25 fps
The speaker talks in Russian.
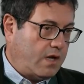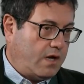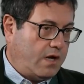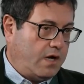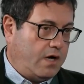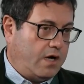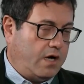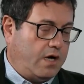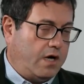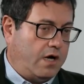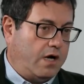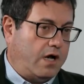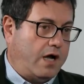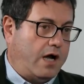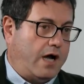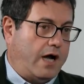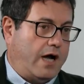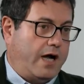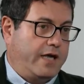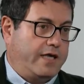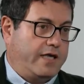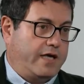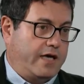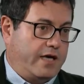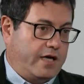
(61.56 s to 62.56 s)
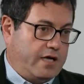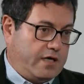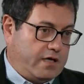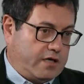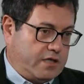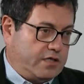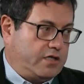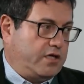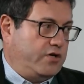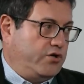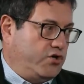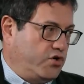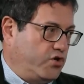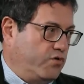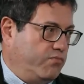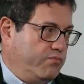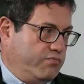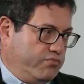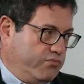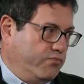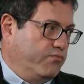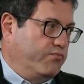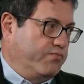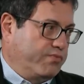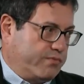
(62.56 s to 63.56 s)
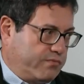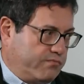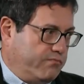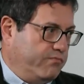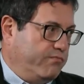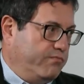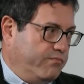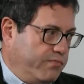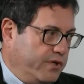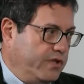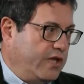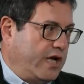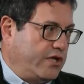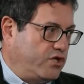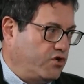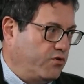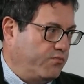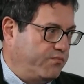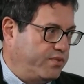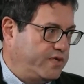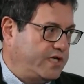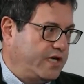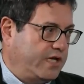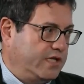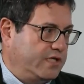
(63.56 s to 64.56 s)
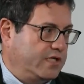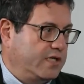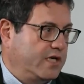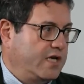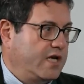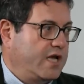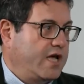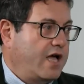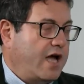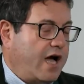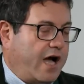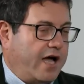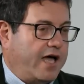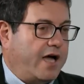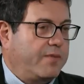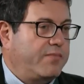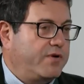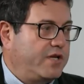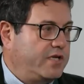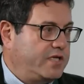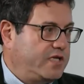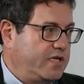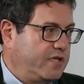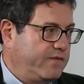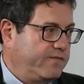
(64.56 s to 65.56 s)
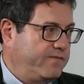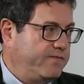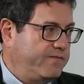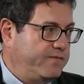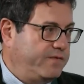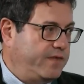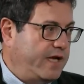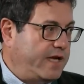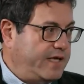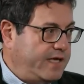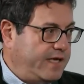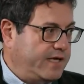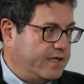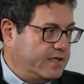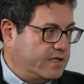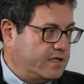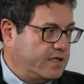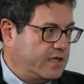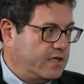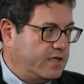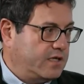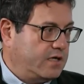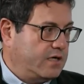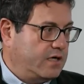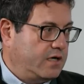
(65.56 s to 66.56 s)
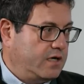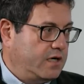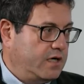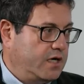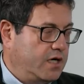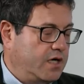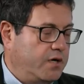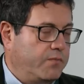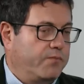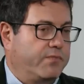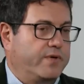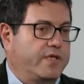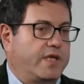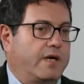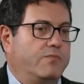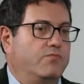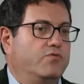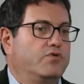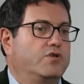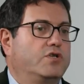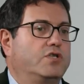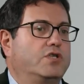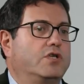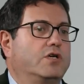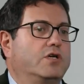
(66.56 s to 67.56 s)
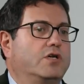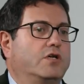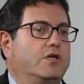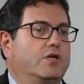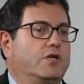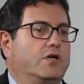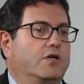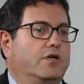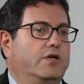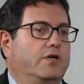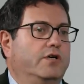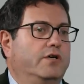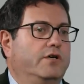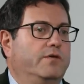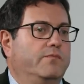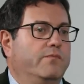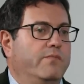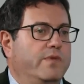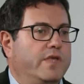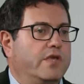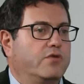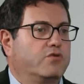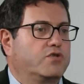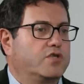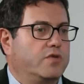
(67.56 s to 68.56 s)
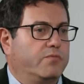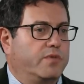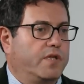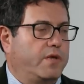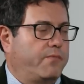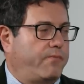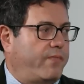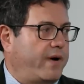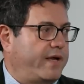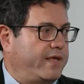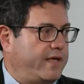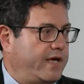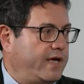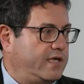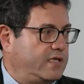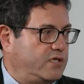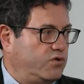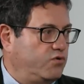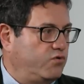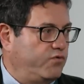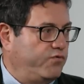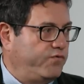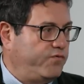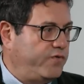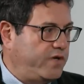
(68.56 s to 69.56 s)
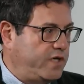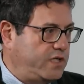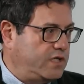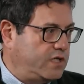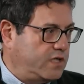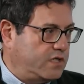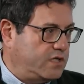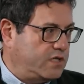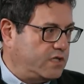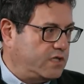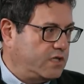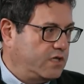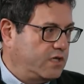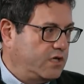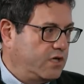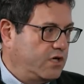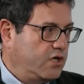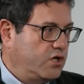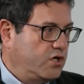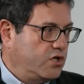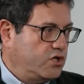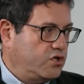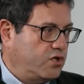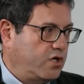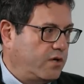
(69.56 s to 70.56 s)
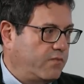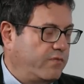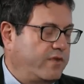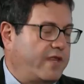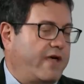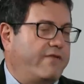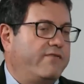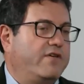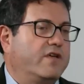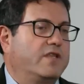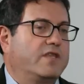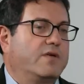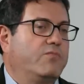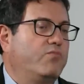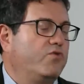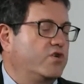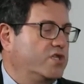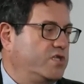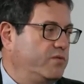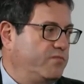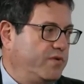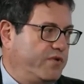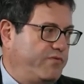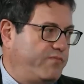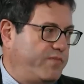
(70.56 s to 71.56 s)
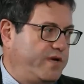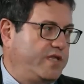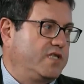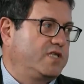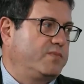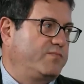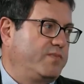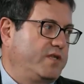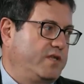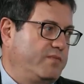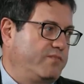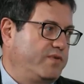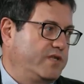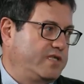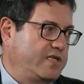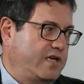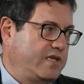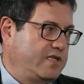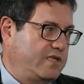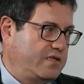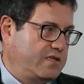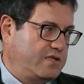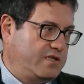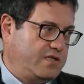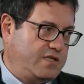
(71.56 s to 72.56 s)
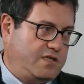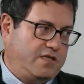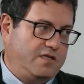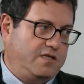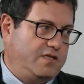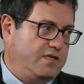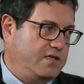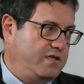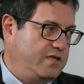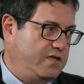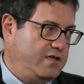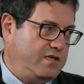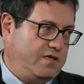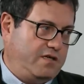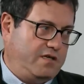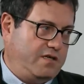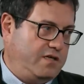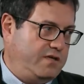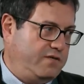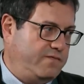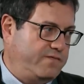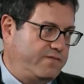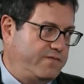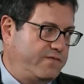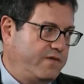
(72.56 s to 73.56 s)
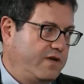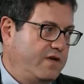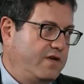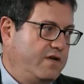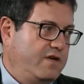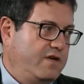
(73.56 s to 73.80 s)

а, а я, где еще ну, было о чем писать, а я полетел в Донецк, а, потому что мне нужно было понять и увидеть, что, наверное, можно было, в принципе, написать это сидя и в